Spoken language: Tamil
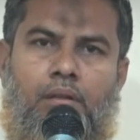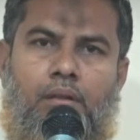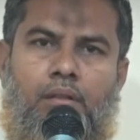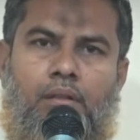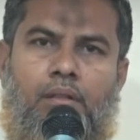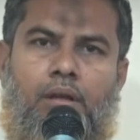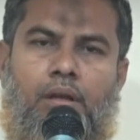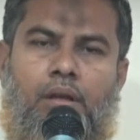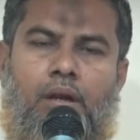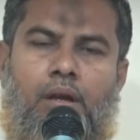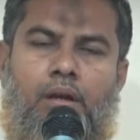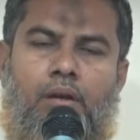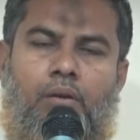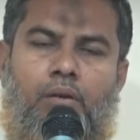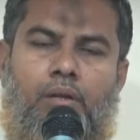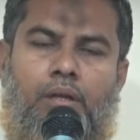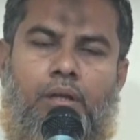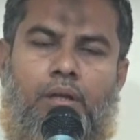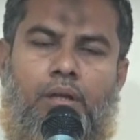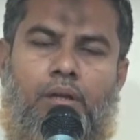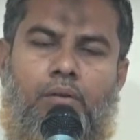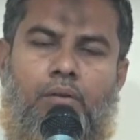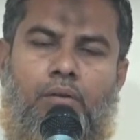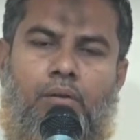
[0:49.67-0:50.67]
இந்த காணொலியை
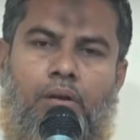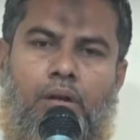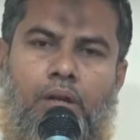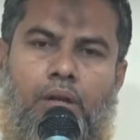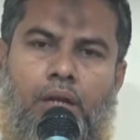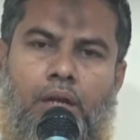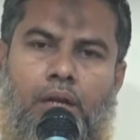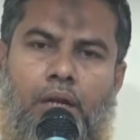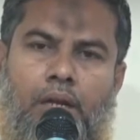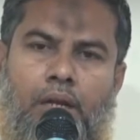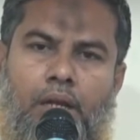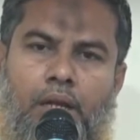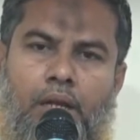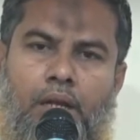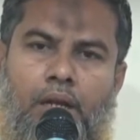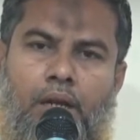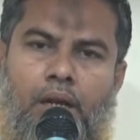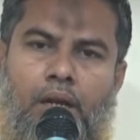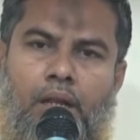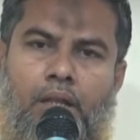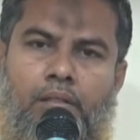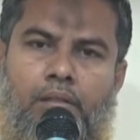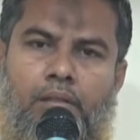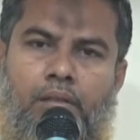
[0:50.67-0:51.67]
கண்டுகொண்டிருக்கின்ற
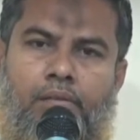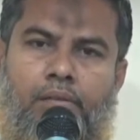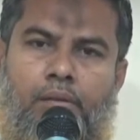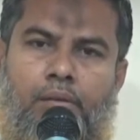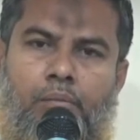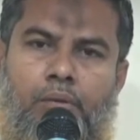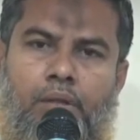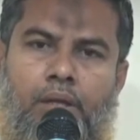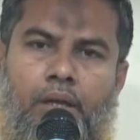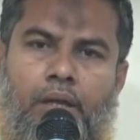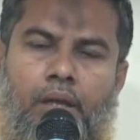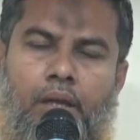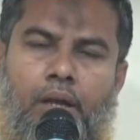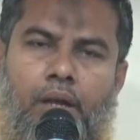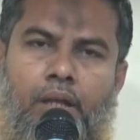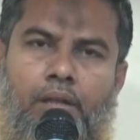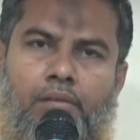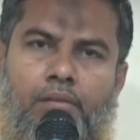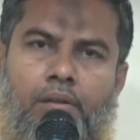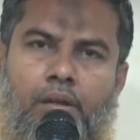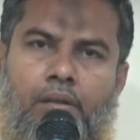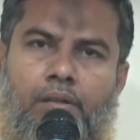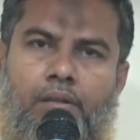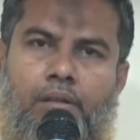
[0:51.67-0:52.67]
அனைத்து சமுதாயங்களை
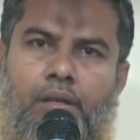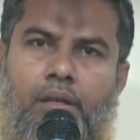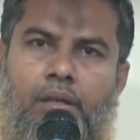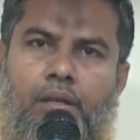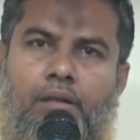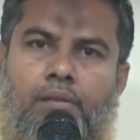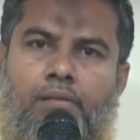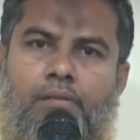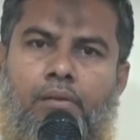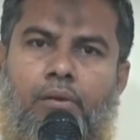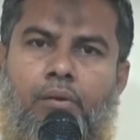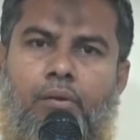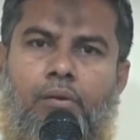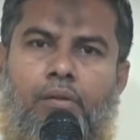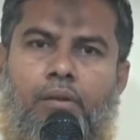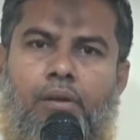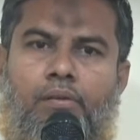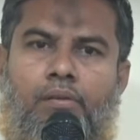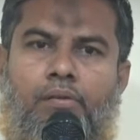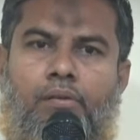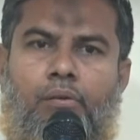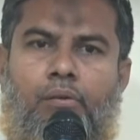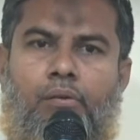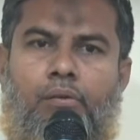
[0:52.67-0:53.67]
சார்ந்த சகோதர
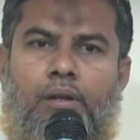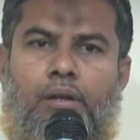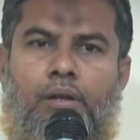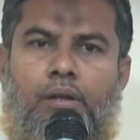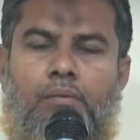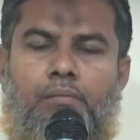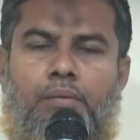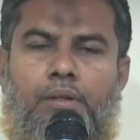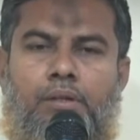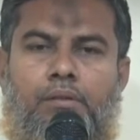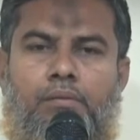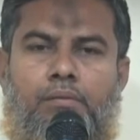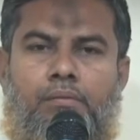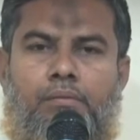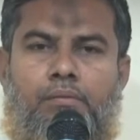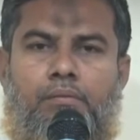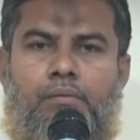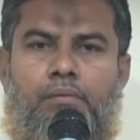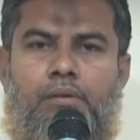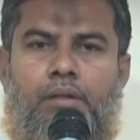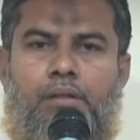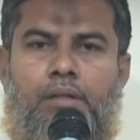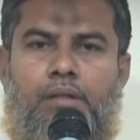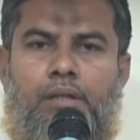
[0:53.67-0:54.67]
சகோதரிகள் மீதும்
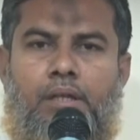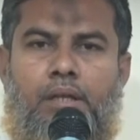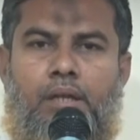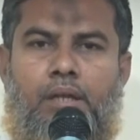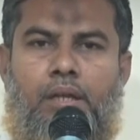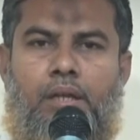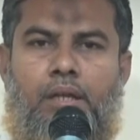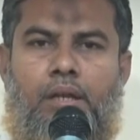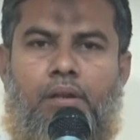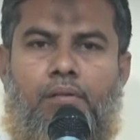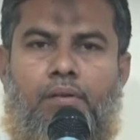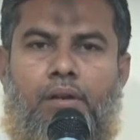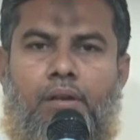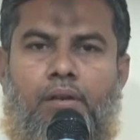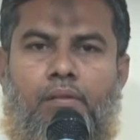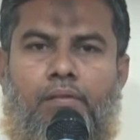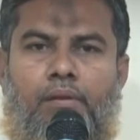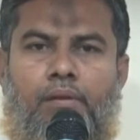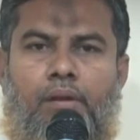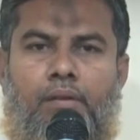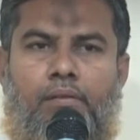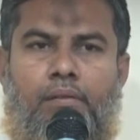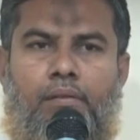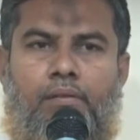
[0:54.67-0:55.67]
அந்த ஏக இறைவனின்
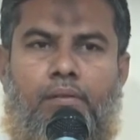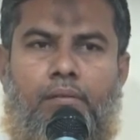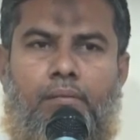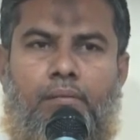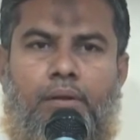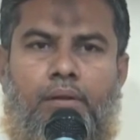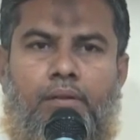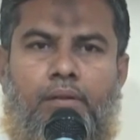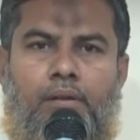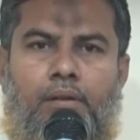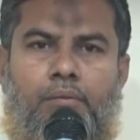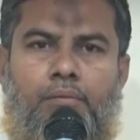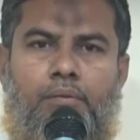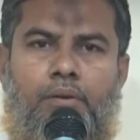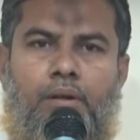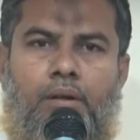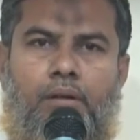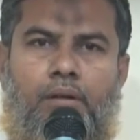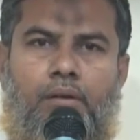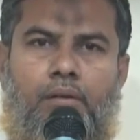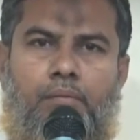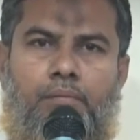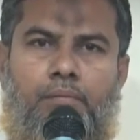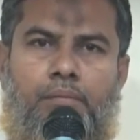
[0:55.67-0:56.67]
சாந்தி சமாதானம்
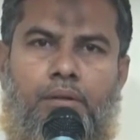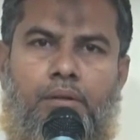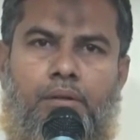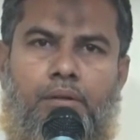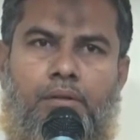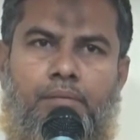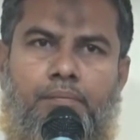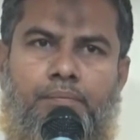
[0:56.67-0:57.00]
உண்டாகட்டுமாக